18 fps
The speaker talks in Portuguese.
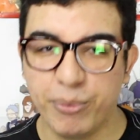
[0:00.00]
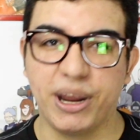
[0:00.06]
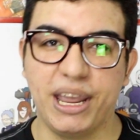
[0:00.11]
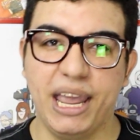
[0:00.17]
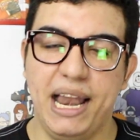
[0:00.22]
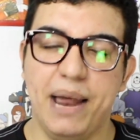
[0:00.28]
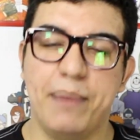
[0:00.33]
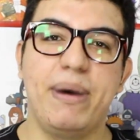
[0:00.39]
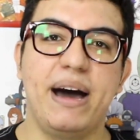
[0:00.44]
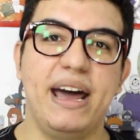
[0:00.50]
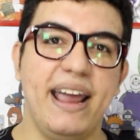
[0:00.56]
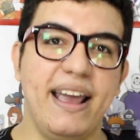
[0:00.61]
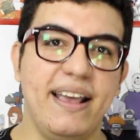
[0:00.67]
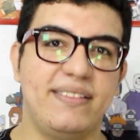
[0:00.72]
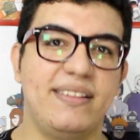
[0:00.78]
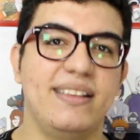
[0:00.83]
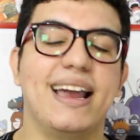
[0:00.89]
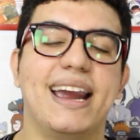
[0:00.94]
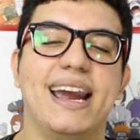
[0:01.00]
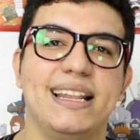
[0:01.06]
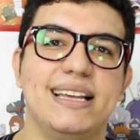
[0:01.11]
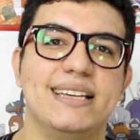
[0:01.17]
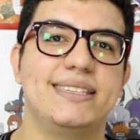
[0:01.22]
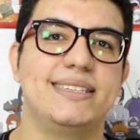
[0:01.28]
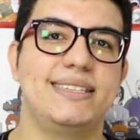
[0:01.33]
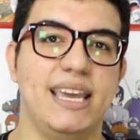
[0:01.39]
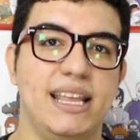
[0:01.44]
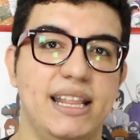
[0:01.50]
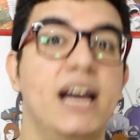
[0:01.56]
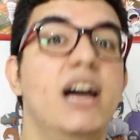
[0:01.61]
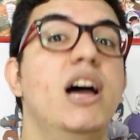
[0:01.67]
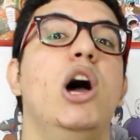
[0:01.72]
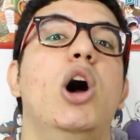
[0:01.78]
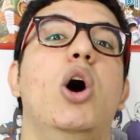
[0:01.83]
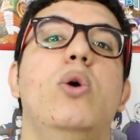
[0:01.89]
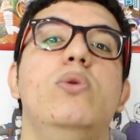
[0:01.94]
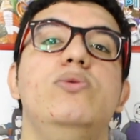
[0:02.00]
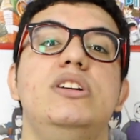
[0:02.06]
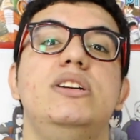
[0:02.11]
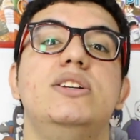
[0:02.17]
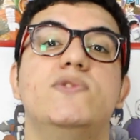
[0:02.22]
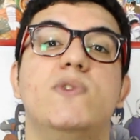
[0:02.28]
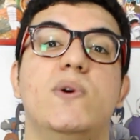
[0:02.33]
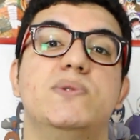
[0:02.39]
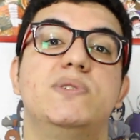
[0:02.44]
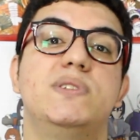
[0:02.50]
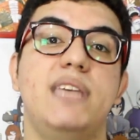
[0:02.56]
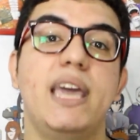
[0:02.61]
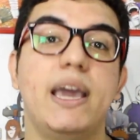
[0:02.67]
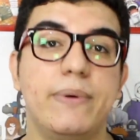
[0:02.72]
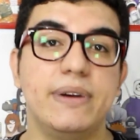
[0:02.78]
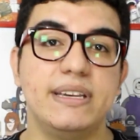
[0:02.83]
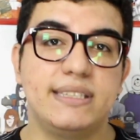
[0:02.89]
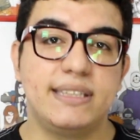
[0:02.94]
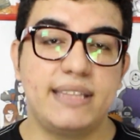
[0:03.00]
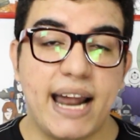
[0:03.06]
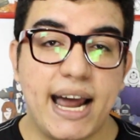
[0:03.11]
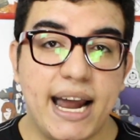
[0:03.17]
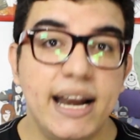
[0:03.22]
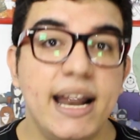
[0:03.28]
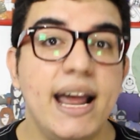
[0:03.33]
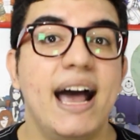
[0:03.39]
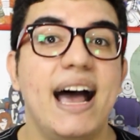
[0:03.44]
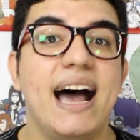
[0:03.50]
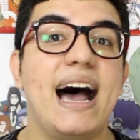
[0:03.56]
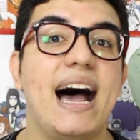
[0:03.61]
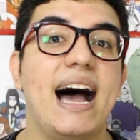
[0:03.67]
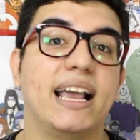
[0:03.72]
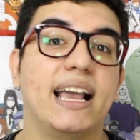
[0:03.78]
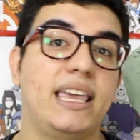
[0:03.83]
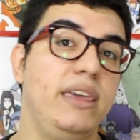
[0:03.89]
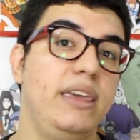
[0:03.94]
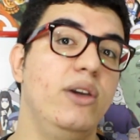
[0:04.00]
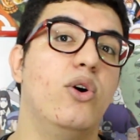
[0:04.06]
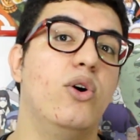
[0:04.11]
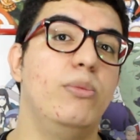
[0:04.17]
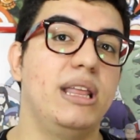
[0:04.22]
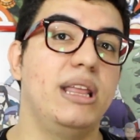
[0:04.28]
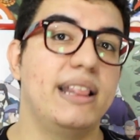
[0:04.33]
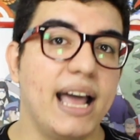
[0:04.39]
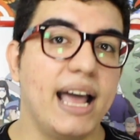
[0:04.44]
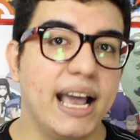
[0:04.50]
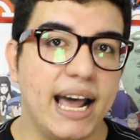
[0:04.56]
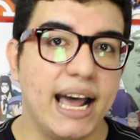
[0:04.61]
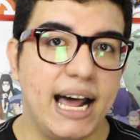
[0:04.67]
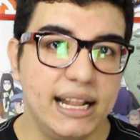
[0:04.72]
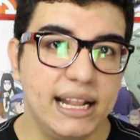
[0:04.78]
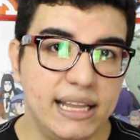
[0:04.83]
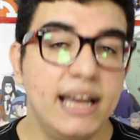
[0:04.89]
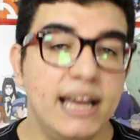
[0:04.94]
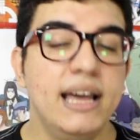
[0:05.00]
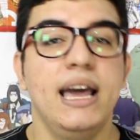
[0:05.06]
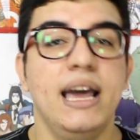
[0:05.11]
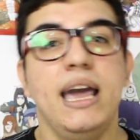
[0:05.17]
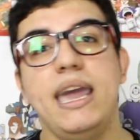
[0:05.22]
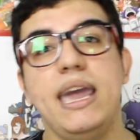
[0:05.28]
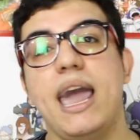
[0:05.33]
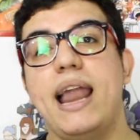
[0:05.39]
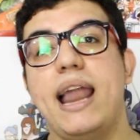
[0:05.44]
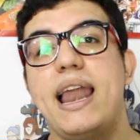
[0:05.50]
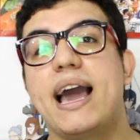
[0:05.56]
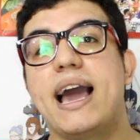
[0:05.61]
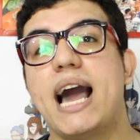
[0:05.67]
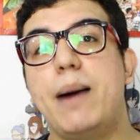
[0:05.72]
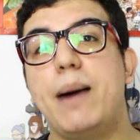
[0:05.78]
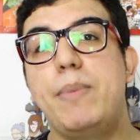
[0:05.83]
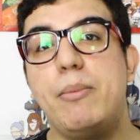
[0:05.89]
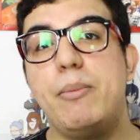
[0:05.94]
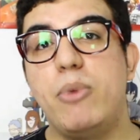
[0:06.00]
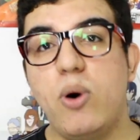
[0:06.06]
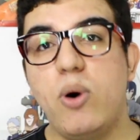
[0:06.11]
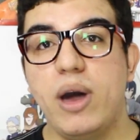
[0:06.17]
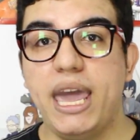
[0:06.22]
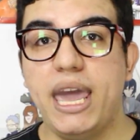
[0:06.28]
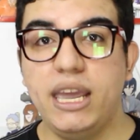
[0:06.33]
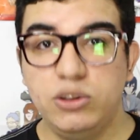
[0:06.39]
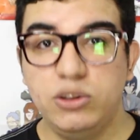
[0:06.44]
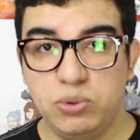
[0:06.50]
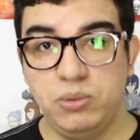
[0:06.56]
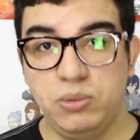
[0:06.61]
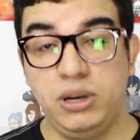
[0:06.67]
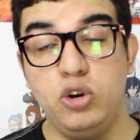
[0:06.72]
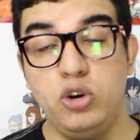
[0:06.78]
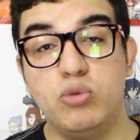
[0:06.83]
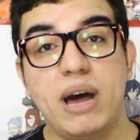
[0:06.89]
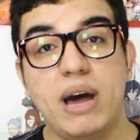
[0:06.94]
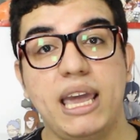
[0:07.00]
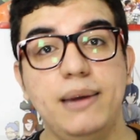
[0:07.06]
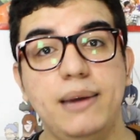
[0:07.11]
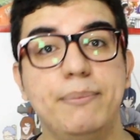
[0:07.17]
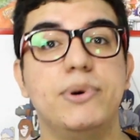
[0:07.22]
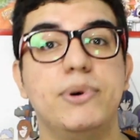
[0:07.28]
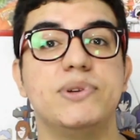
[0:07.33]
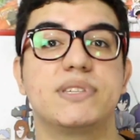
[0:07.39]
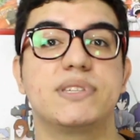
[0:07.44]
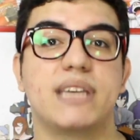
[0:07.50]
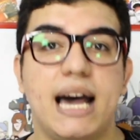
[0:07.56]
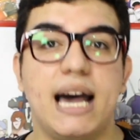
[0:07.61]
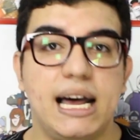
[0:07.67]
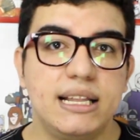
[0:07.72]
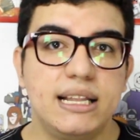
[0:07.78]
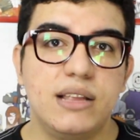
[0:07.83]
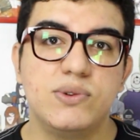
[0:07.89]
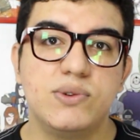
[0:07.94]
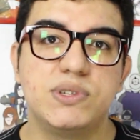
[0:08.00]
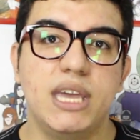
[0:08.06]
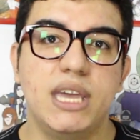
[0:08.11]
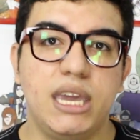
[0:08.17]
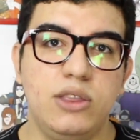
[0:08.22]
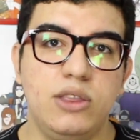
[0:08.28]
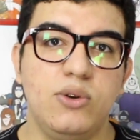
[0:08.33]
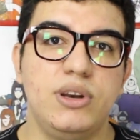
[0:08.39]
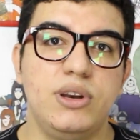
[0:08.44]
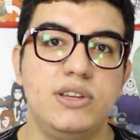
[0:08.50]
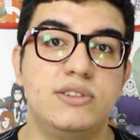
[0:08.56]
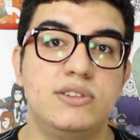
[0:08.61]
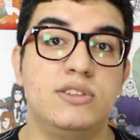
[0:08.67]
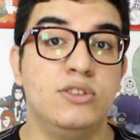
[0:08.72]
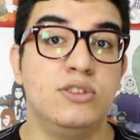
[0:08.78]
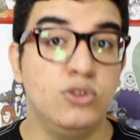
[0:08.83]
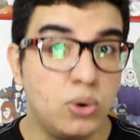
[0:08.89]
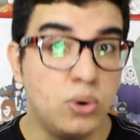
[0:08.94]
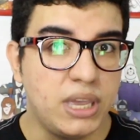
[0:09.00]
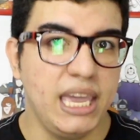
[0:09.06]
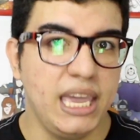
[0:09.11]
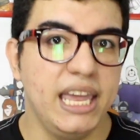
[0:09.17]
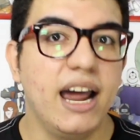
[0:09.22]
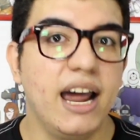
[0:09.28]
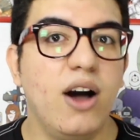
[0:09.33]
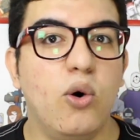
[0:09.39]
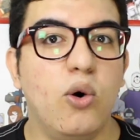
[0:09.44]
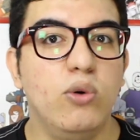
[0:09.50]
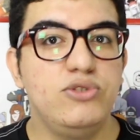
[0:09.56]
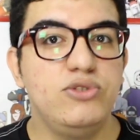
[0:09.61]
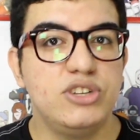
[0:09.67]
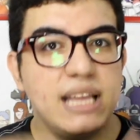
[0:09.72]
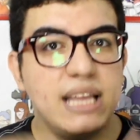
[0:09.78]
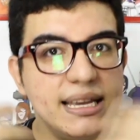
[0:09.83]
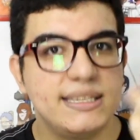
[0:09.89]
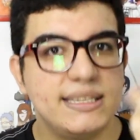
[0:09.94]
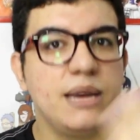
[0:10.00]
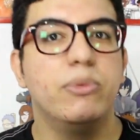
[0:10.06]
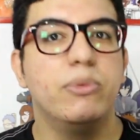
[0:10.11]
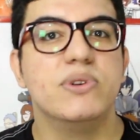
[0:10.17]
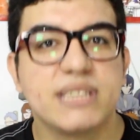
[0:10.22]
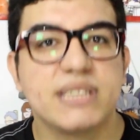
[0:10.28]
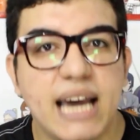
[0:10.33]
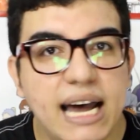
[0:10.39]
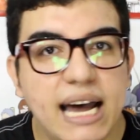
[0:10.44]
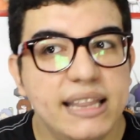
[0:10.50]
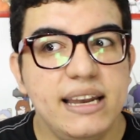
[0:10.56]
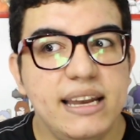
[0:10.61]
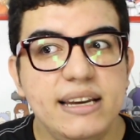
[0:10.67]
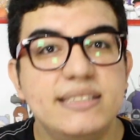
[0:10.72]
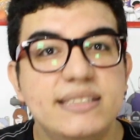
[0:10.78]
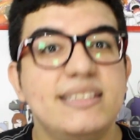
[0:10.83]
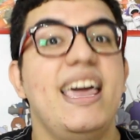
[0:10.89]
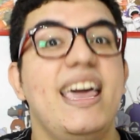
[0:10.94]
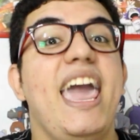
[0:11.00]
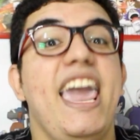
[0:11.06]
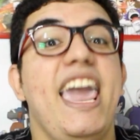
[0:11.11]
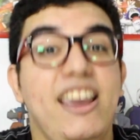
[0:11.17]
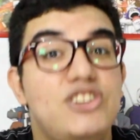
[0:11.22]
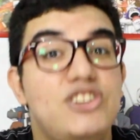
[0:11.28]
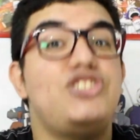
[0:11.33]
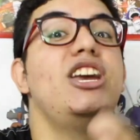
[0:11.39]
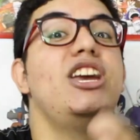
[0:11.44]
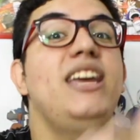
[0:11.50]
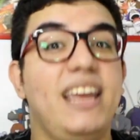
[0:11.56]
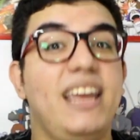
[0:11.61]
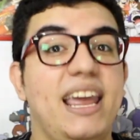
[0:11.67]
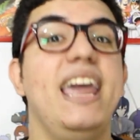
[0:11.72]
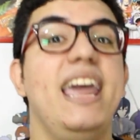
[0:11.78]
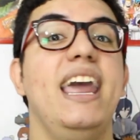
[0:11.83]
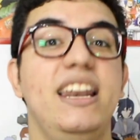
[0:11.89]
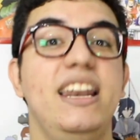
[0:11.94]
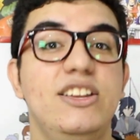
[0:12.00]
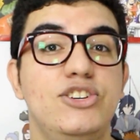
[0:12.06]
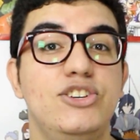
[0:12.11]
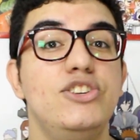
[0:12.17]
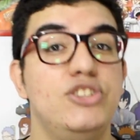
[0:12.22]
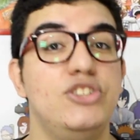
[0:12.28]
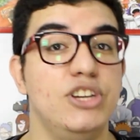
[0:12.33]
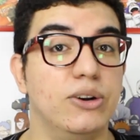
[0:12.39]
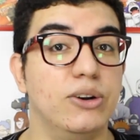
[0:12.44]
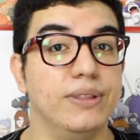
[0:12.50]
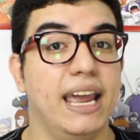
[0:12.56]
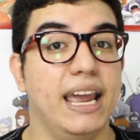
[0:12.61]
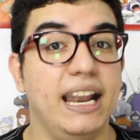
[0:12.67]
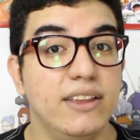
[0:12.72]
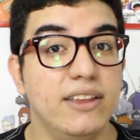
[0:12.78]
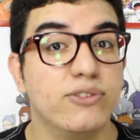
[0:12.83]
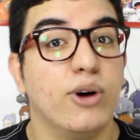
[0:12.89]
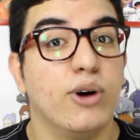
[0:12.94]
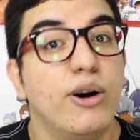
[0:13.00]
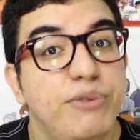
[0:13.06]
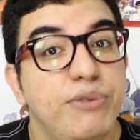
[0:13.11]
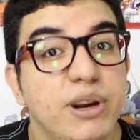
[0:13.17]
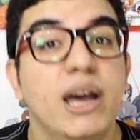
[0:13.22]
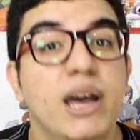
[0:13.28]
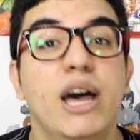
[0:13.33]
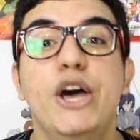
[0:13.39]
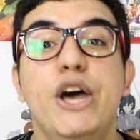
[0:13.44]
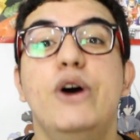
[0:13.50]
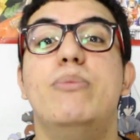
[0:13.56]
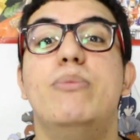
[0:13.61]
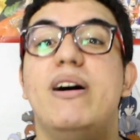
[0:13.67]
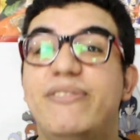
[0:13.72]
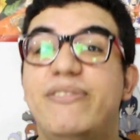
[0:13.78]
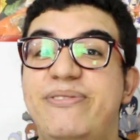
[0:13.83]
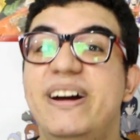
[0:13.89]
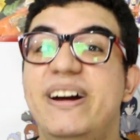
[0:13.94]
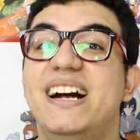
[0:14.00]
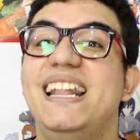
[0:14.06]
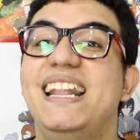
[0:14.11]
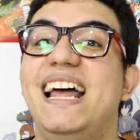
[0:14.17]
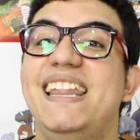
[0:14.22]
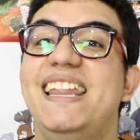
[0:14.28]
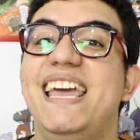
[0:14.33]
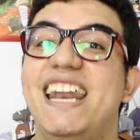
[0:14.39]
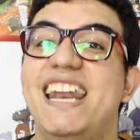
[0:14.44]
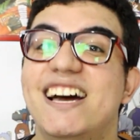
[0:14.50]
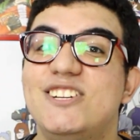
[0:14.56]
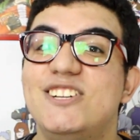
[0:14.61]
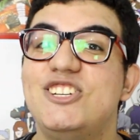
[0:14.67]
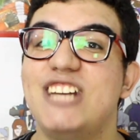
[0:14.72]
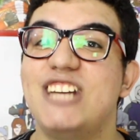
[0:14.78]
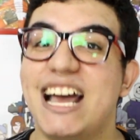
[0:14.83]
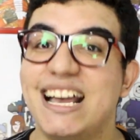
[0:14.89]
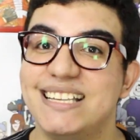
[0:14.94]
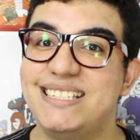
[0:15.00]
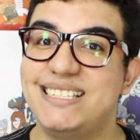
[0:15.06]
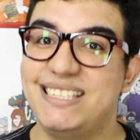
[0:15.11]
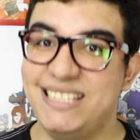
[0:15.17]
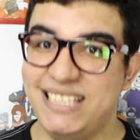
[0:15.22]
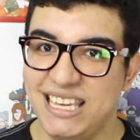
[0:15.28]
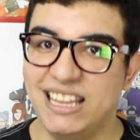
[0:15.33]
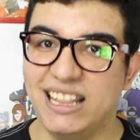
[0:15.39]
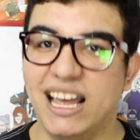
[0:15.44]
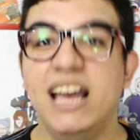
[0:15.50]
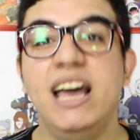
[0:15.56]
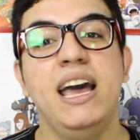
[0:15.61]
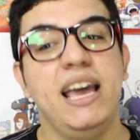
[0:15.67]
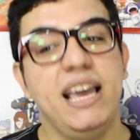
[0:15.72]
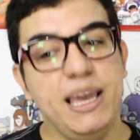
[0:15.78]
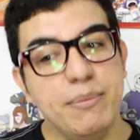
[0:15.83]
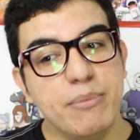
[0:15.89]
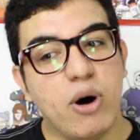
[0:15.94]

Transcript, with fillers: Porque ele aparece naquela cena onde eles vão sequestrar a Kiyomi Takada e ele acaba morrendo em uma emboscada dos seguidores do Kira, onde nessa emboscada eles enchem ele de tiro, né? Ele sofre uma verdadeira chacina e